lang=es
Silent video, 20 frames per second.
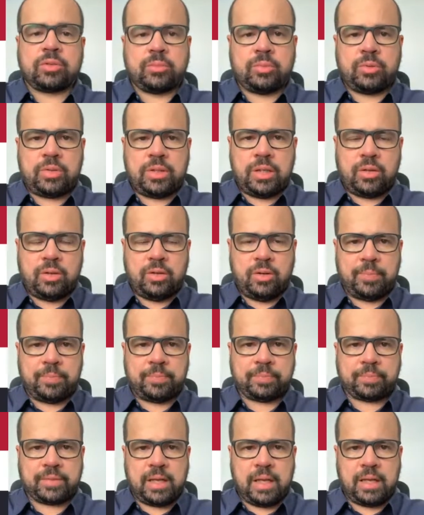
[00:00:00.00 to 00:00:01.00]

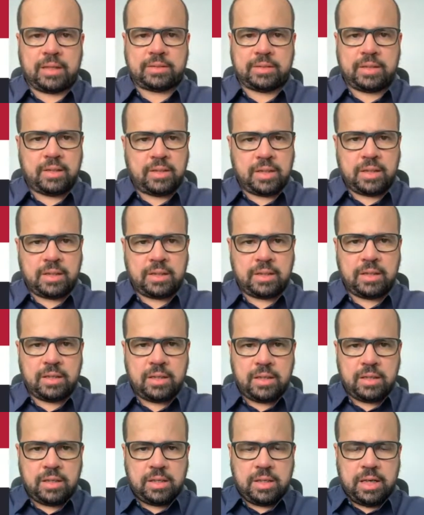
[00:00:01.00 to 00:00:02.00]
pudieron acceder
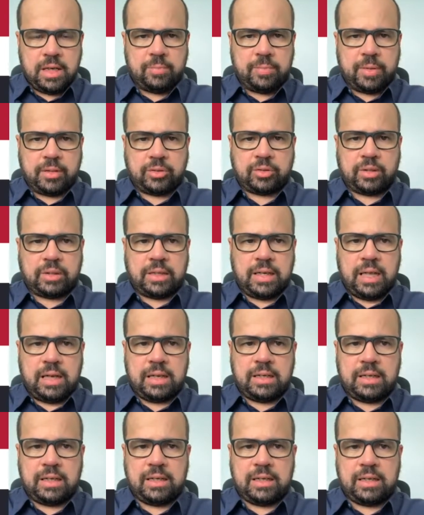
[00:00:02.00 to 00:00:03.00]
el
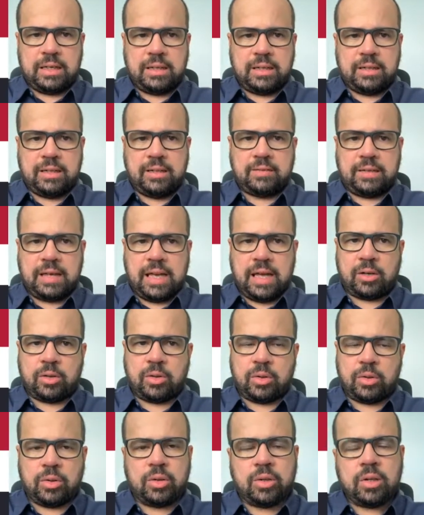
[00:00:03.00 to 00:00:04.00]
personal de
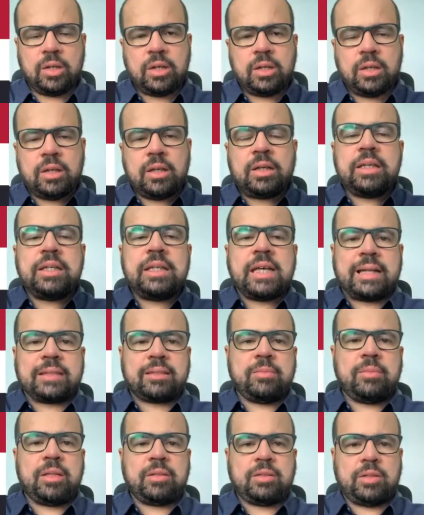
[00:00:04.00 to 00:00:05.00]
Blanco. Y
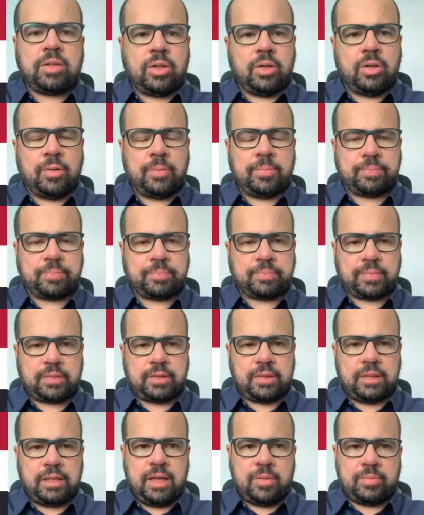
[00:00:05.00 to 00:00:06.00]
admitió
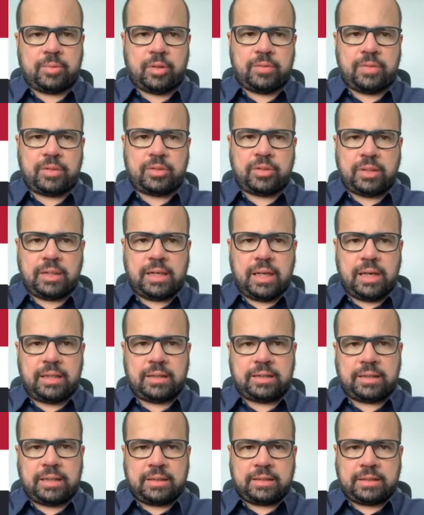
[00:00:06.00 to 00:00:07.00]
la
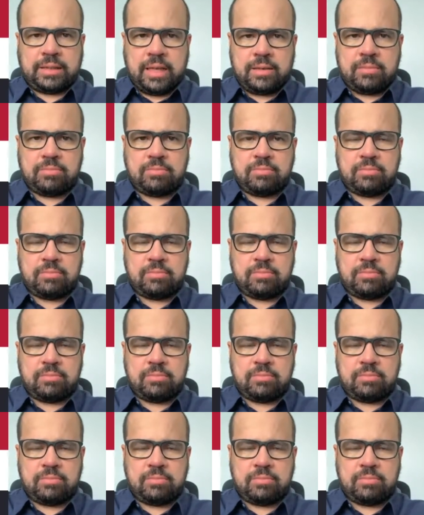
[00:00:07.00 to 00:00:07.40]
profesional que están